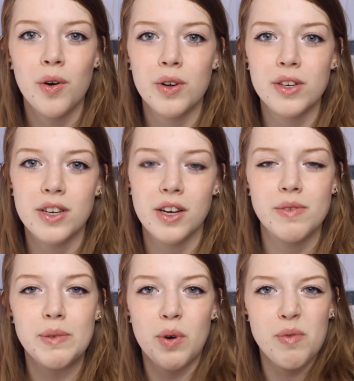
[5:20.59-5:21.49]
und
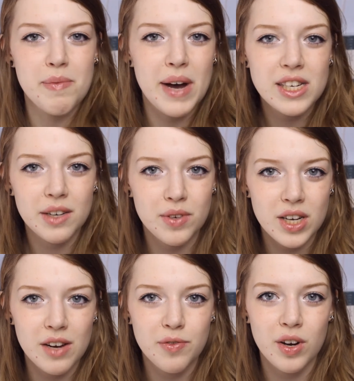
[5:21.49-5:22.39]
ähm, die Problematik
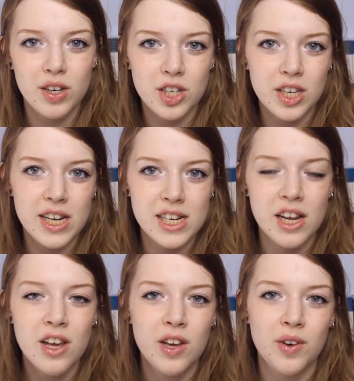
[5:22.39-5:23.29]
wird halt vorgestellt